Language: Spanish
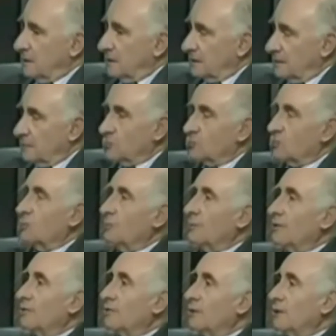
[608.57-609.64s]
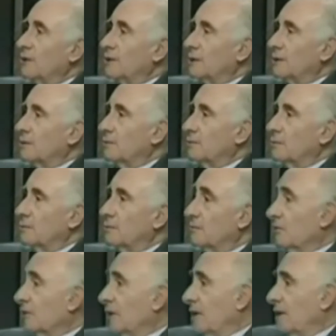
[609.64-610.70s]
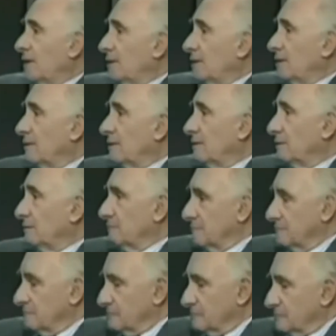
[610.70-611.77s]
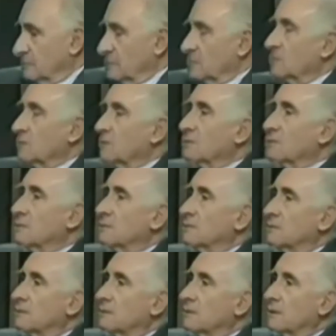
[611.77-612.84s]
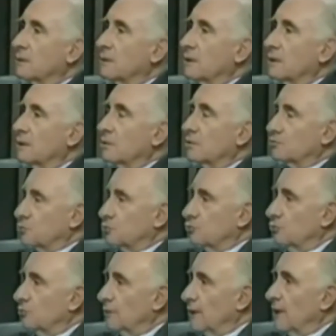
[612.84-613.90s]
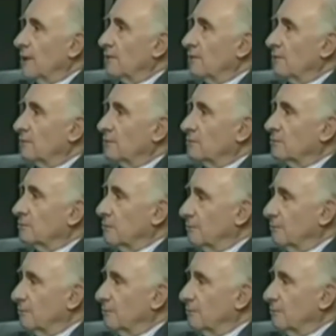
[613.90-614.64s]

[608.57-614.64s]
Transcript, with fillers: y hasta muchos periodistas como Bonelli mm, lo sostuvieron,